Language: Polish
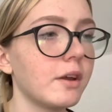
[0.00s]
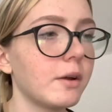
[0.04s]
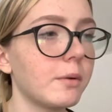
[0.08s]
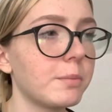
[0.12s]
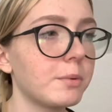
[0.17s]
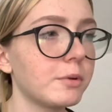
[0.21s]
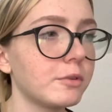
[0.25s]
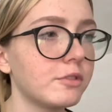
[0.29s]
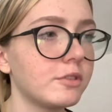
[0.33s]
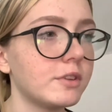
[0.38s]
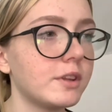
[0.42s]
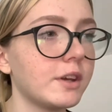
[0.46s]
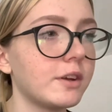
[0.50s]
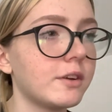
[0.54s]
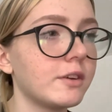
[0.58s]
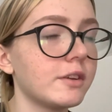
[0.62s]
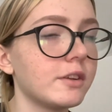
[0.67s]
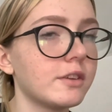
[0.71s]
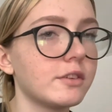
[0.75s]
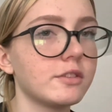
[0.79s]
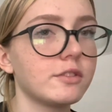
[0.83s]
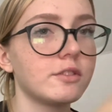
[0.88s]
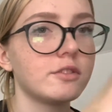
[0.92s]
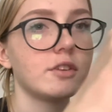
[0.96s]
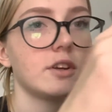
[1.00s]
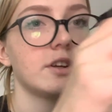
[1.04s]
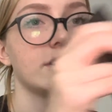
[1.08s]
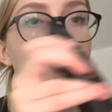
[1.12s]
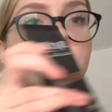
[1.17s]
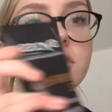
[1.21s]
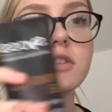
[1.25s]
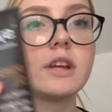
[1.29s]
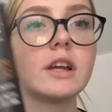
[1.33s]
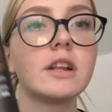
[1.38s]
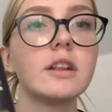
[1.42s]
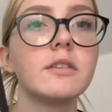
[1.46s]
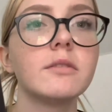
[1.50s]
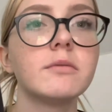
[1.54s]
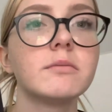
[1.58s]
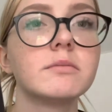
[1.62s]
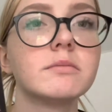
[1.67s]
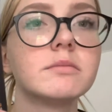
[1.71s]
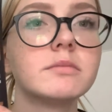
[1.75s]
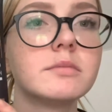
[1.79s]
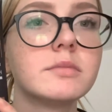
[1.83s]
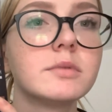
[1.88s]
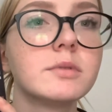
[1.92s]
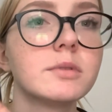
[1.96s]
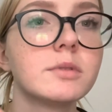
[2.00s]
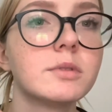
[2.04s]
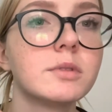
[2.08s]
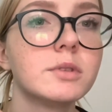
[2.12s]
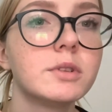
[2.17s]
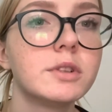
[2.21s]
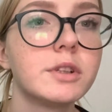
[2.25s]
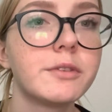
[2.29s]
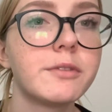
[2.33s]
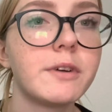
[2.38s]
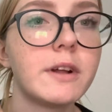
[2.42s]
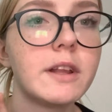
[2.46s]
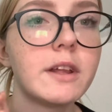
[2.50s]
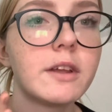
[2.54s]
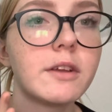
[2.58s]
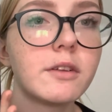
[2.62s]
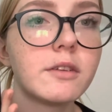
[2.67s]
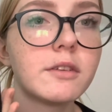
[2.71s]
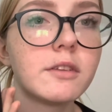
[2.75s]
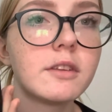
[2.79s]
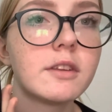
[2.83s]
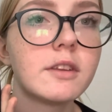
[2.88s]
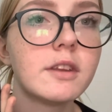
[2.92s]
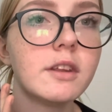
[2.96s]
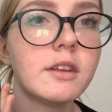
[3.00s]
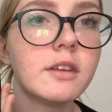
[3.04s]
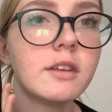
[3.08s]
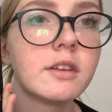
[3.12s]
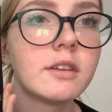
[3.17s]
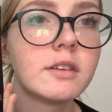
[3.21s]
oprócz tego jeszcze żel utrwalający,